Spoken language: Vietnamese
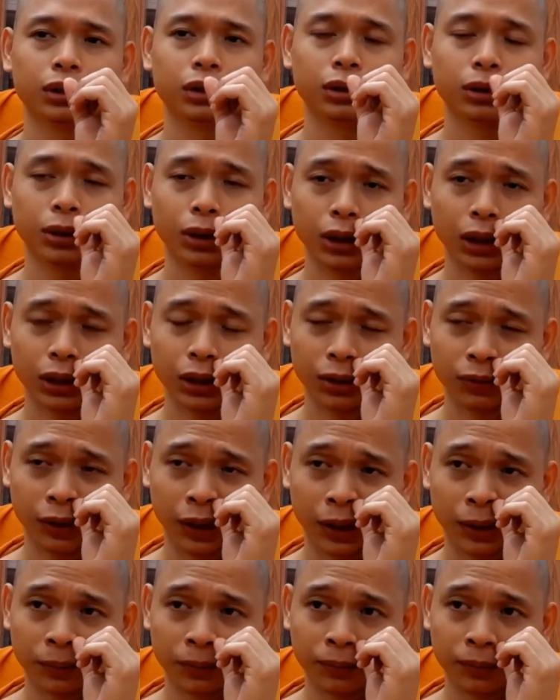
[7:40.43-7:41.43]
đó là như
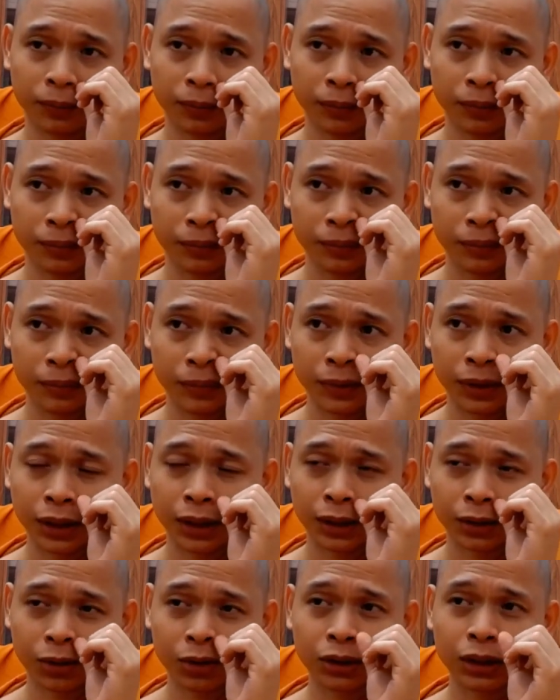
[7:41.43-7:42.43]
vậy
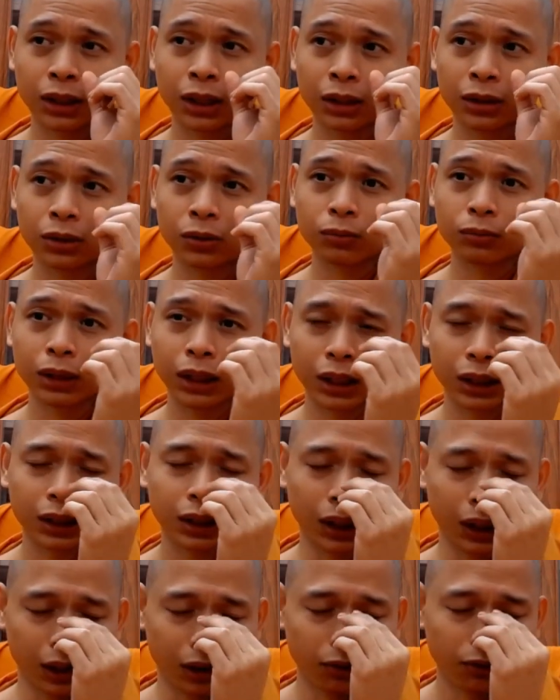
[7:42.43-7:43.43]
có nghĩa là chúng ta
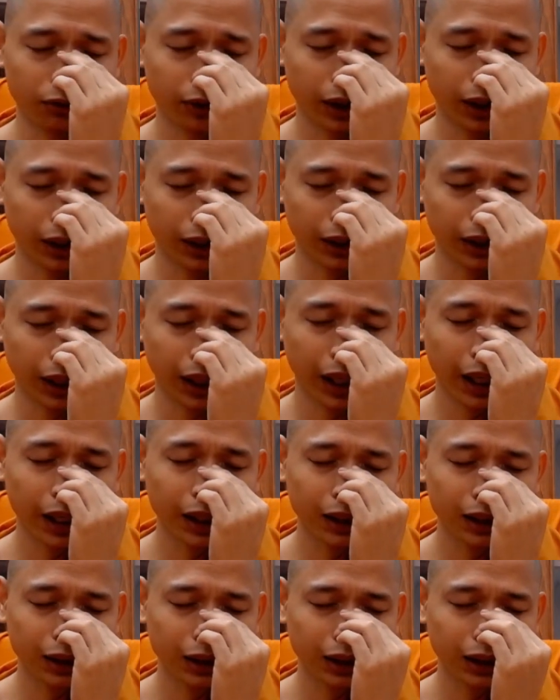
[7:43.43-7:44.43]
nghĩ về
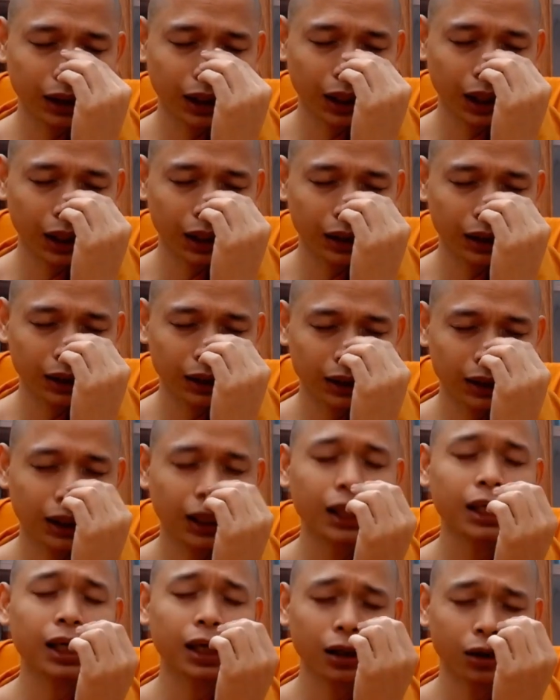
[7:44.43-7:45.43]
các cái ký
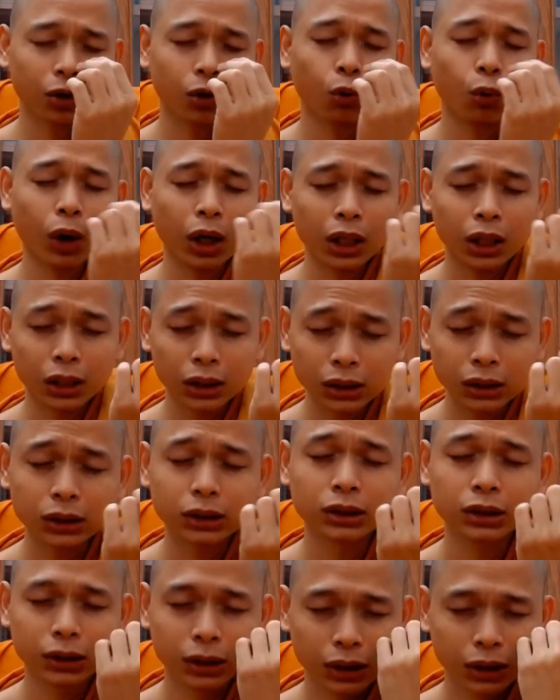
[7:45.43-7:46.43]
ức của quá khứ
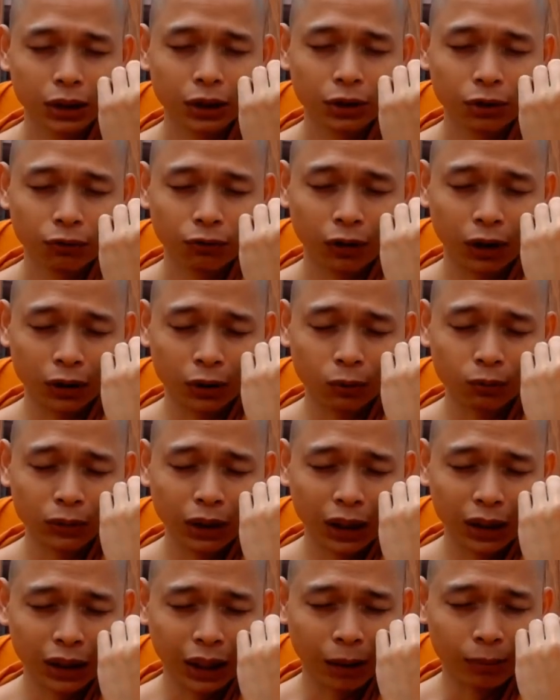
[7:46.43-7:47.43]
và chúng
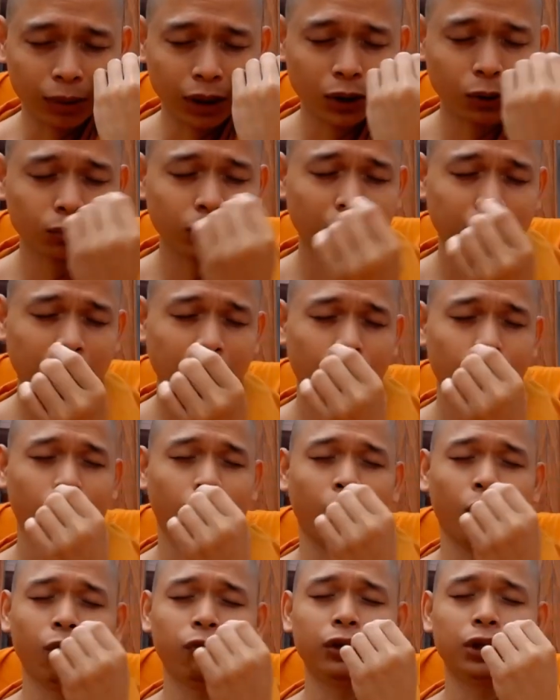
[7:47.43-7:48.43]
ta cảm thấy chúng ta đau
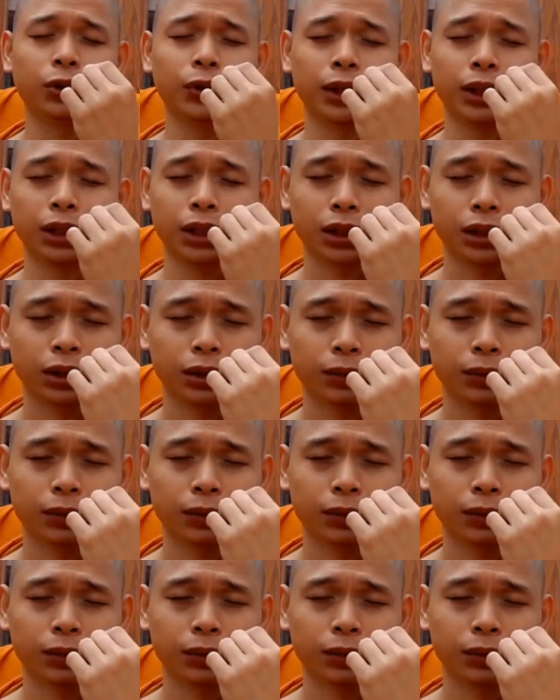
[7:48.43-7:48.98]
khổ vì chuyện đó